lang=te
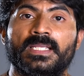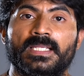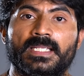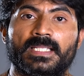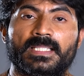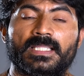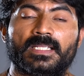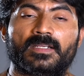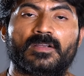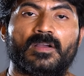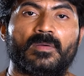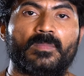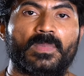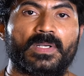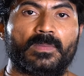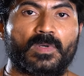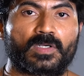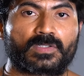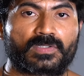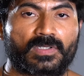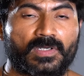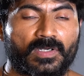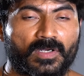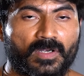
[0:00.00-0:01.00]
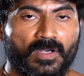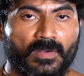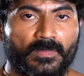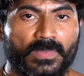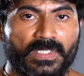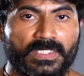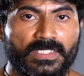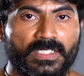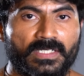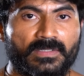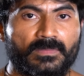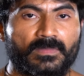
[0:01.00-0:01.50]
కింద కామెంట్ బాక్స్లో
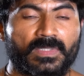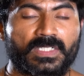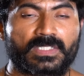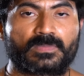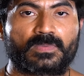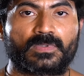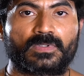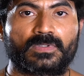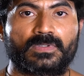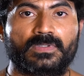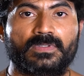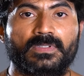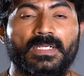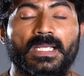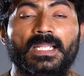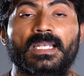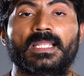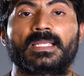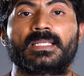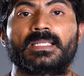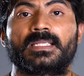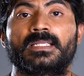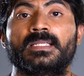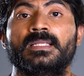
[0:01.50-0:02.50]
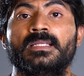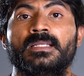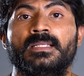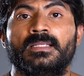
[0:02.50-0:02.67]
కామెంట్ చేయడం మర్చిపోవద్దు అలాగే